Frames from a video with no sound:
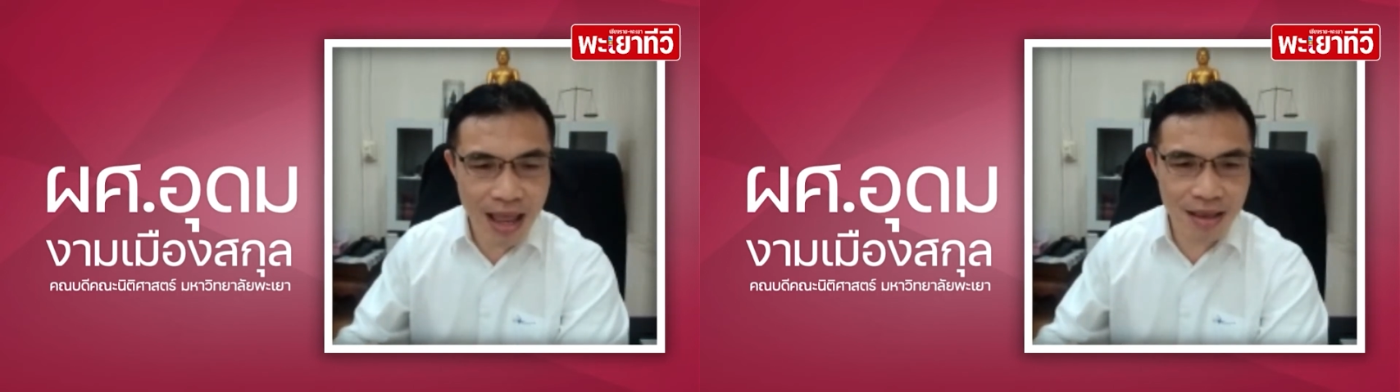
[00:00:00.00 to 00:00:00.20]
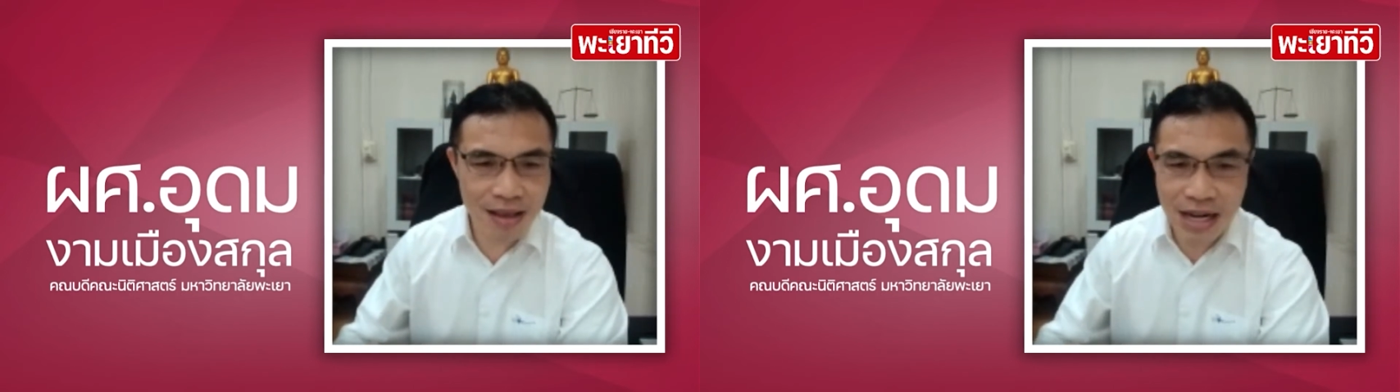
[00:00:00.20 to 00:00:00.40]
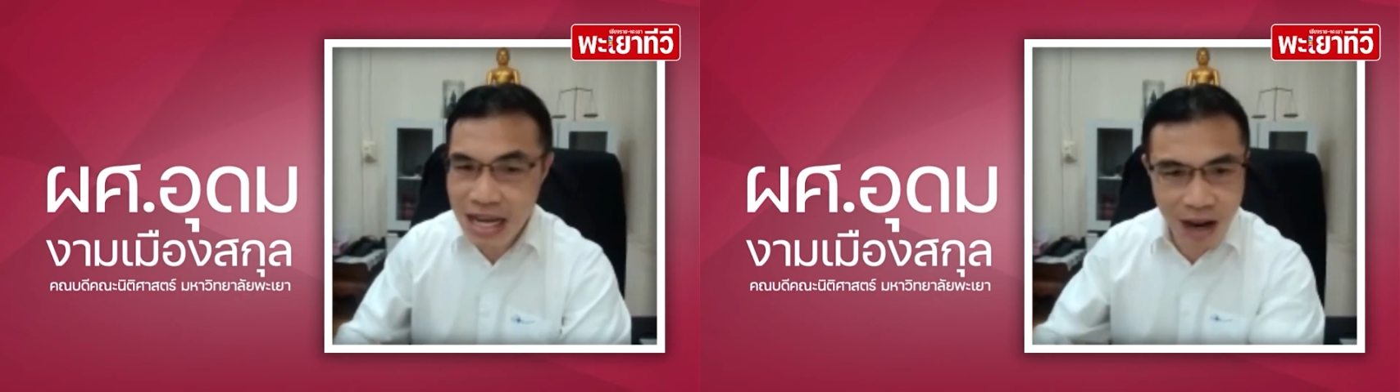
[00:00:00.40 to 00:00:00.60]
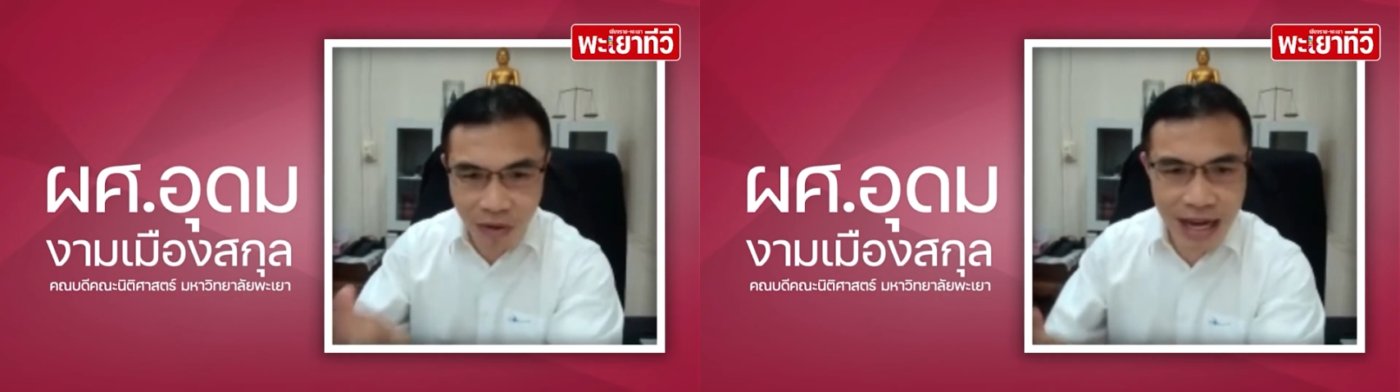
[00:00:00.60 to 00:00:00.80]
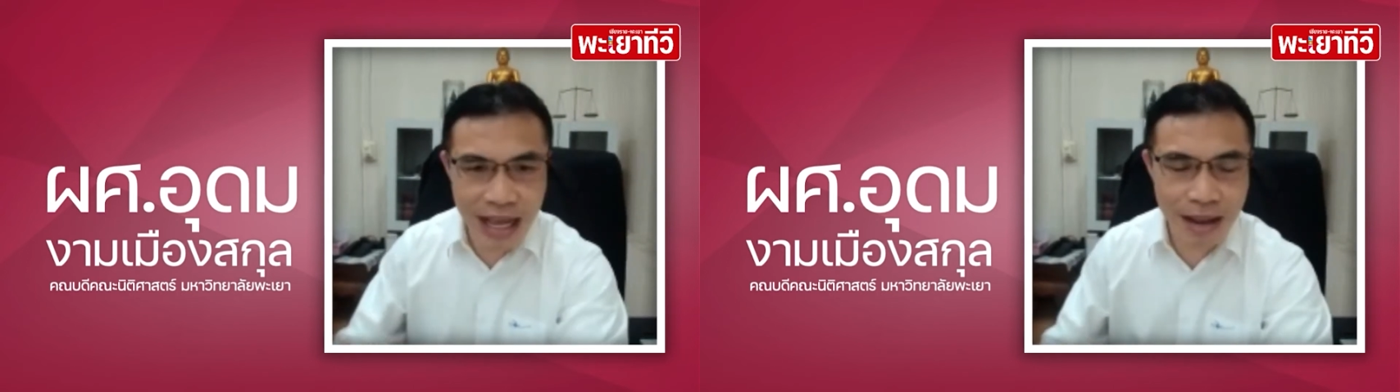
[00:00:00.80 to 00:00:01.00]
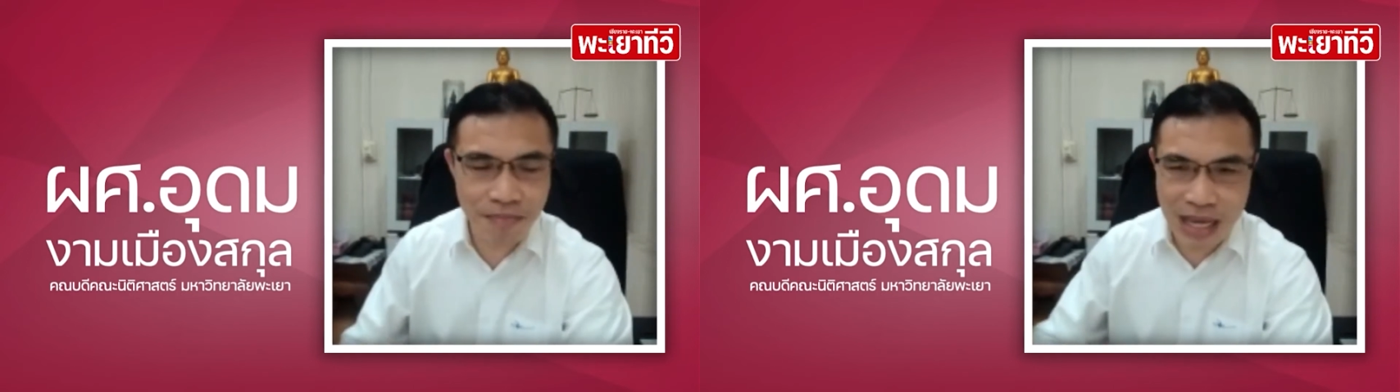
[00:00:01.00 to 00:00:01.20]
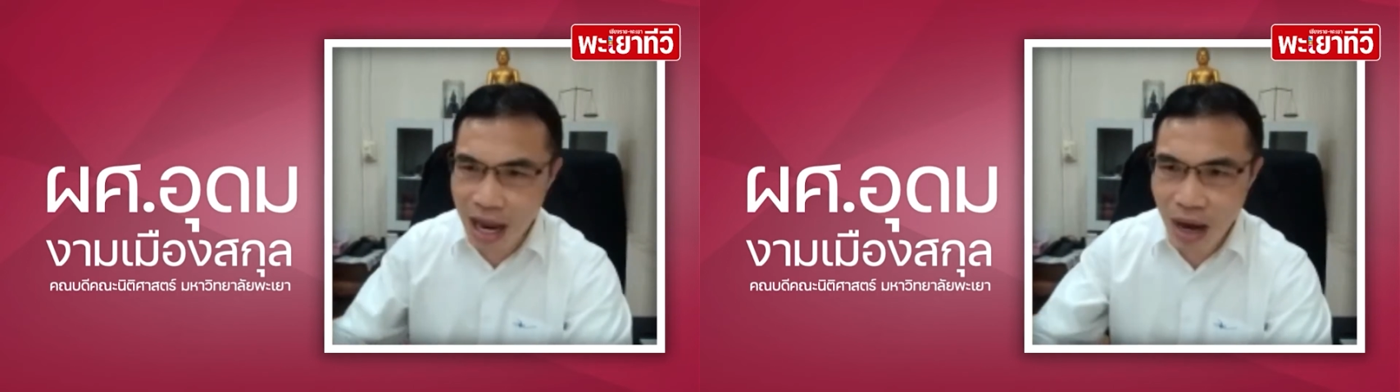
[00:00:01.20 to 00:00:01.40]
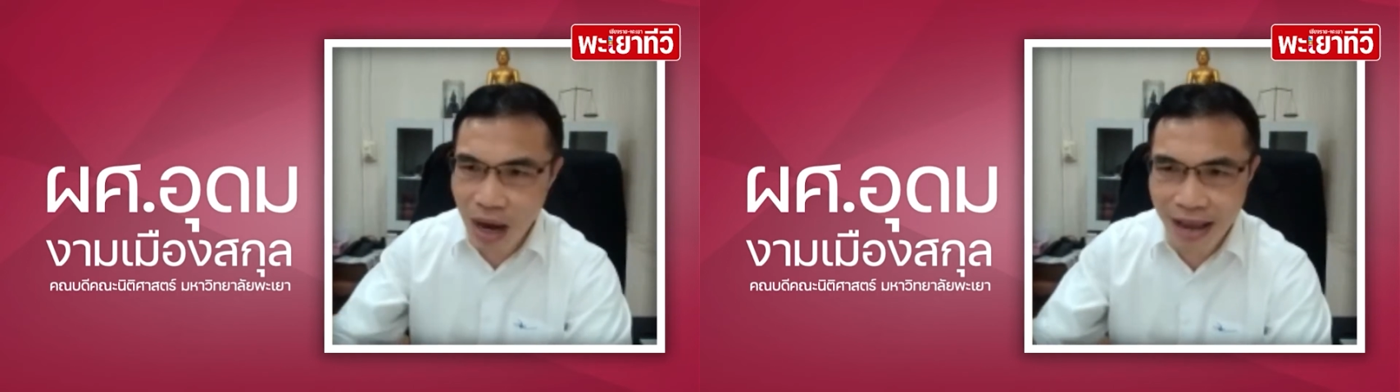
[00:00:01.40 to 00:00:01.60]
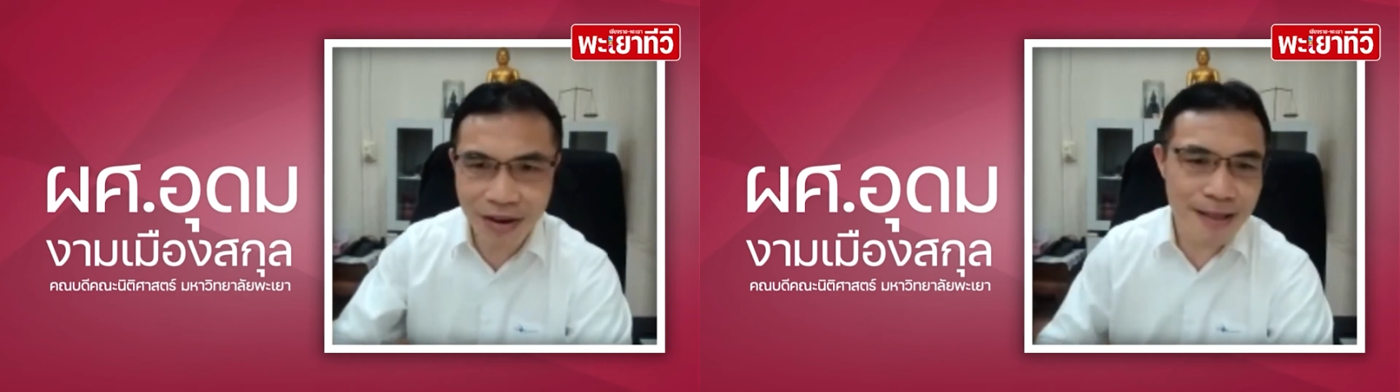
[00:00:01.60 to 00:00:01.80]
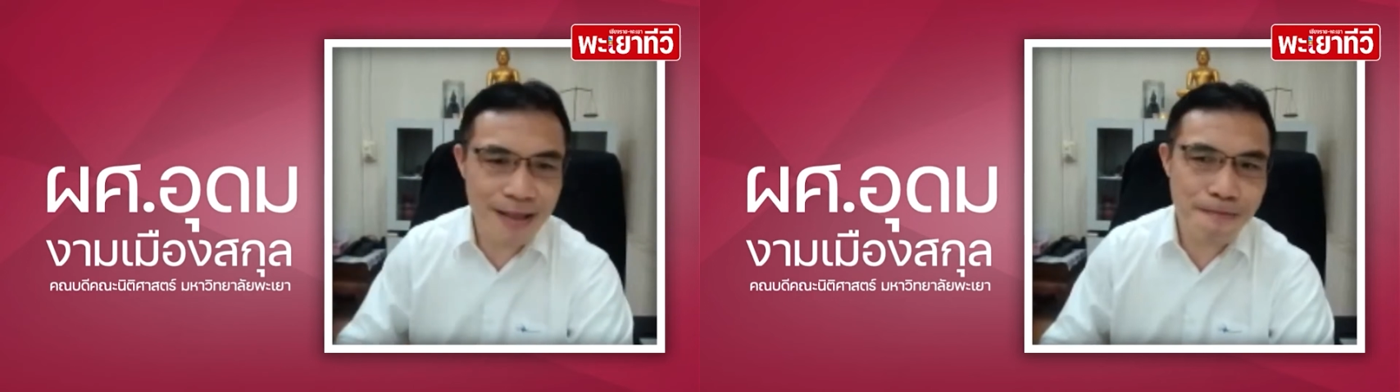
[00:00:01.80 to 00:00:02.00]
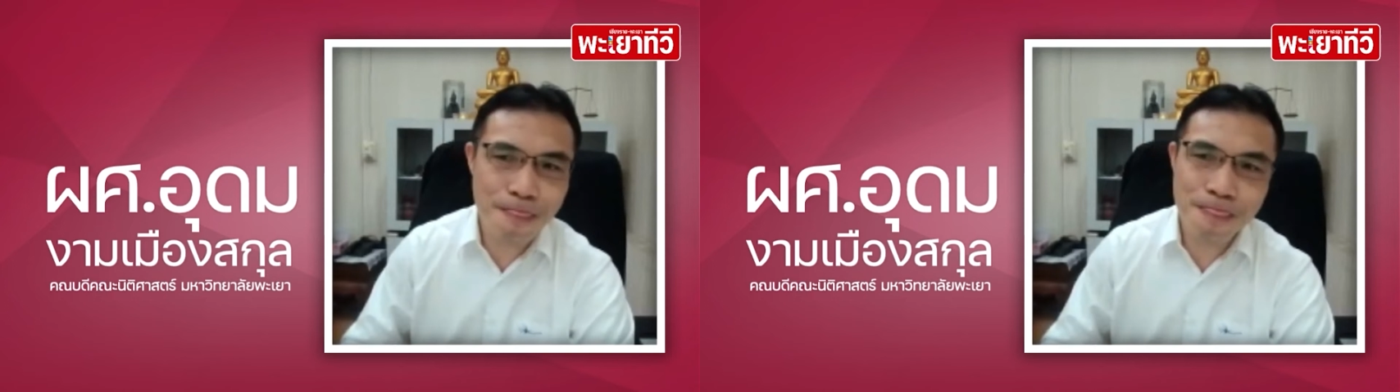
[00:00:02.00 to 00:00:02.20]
ได้เลือกเอาได้เลยครับจะเอาใครก็ได้